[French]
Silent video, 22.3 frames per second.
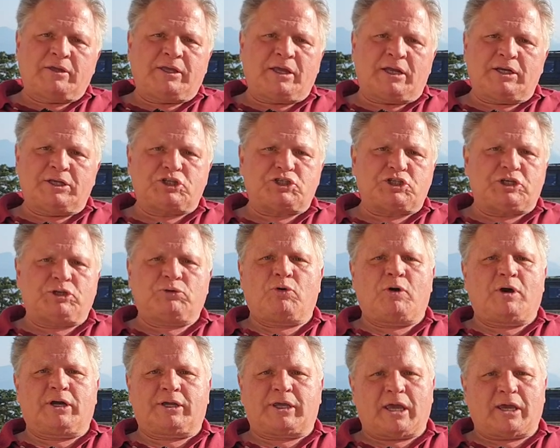il y a les
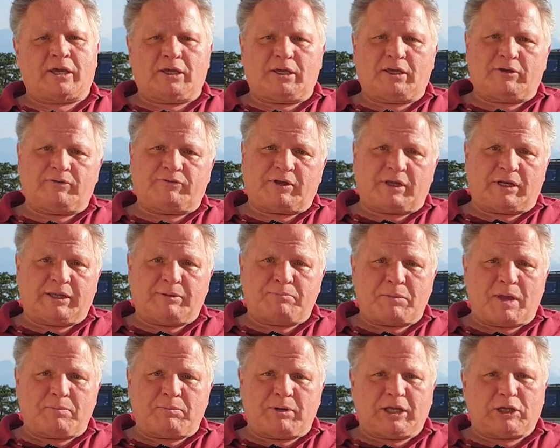Chinois qui arrivent, il y a les,
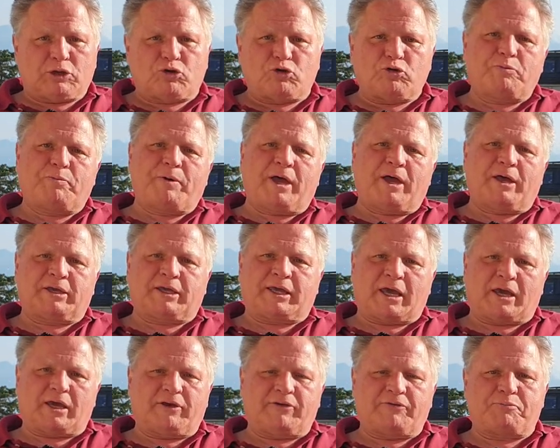même les Cubains
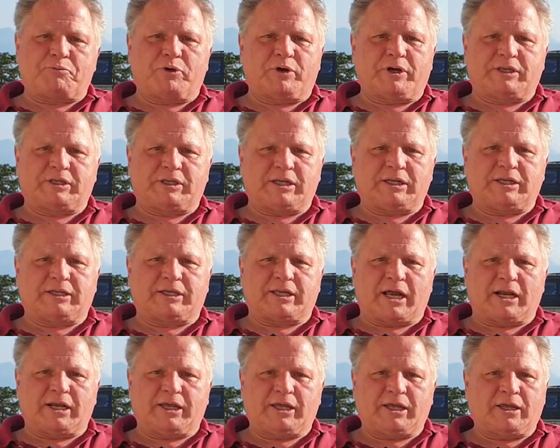qui arrivent pour aider
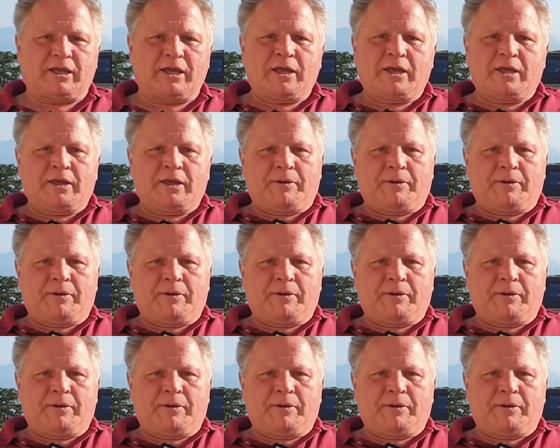l'Italie